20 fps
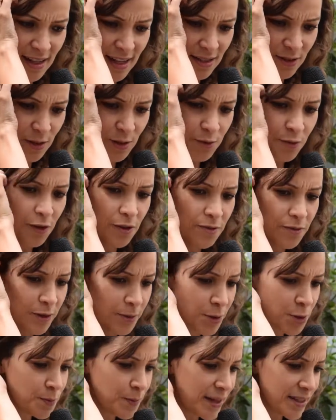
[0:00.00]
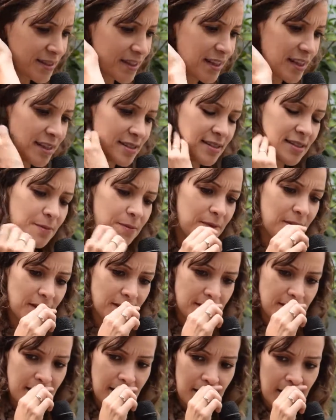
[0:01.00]
las dos fuimos parte de este, de
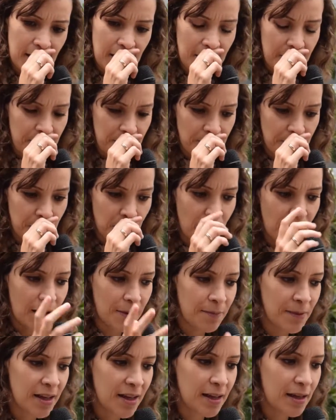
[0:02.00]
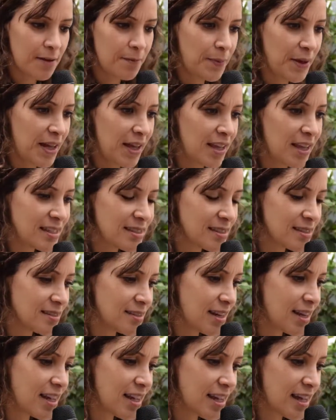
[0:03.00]
este mm, programa de Pequeñas
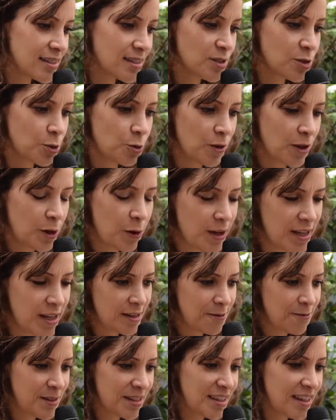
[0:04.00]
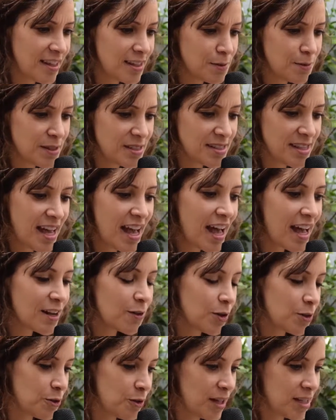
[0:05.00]
Estrellas. Estuve yo invitada
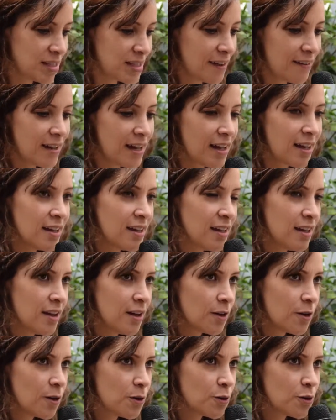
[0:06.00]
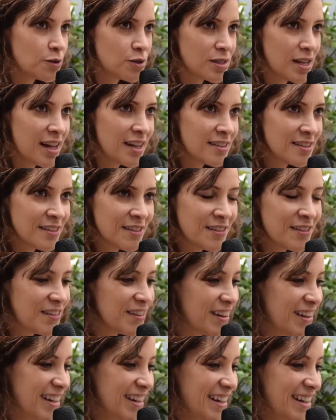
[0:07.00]
especial cuando ella estaba
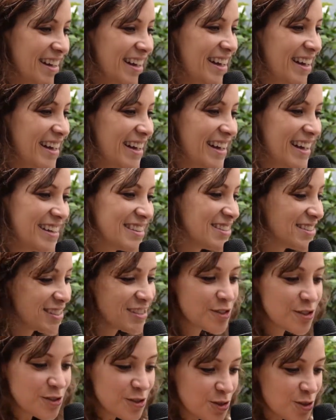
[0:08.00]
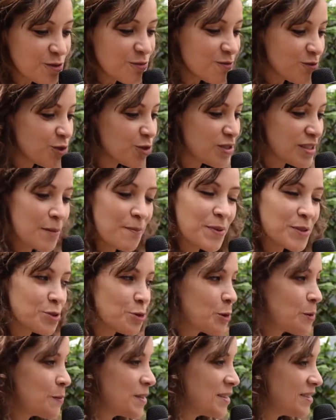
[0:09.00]
concursando. Eh, entonces yo, yo, siempre
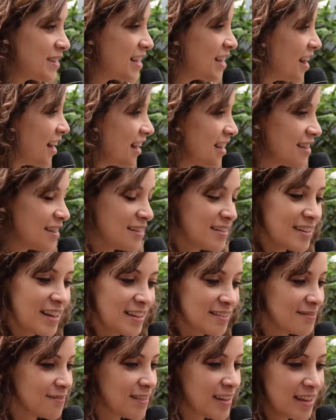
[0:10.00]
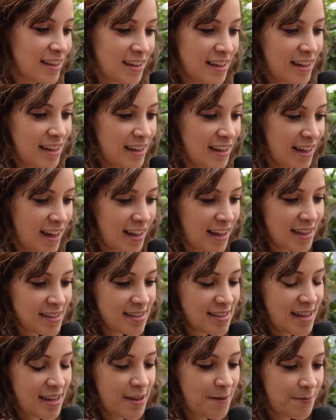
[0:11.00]
estuve metida en, en,
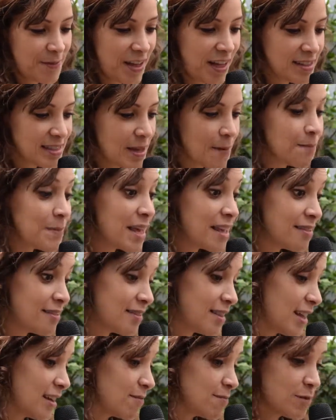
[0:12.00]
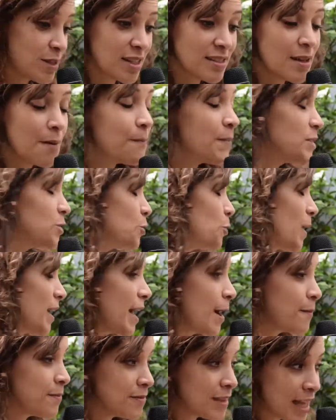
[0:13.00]
ese, en ese ambiente. O sea, siempre estuve
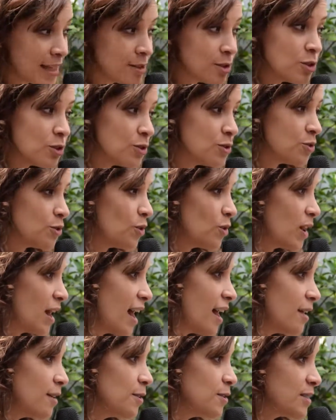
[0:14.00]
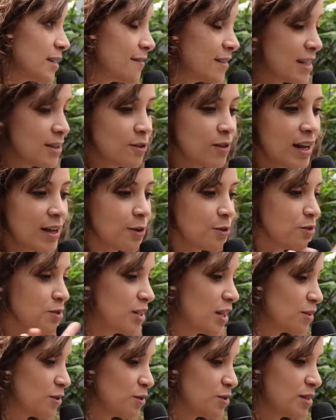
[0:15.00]
cantando en todos lados, abriéndole
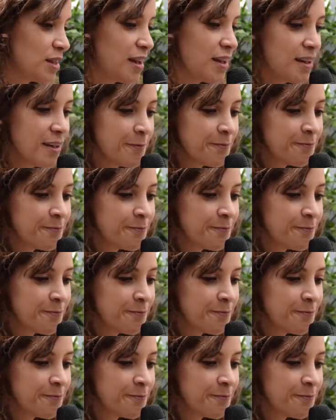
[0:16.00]
conciertos a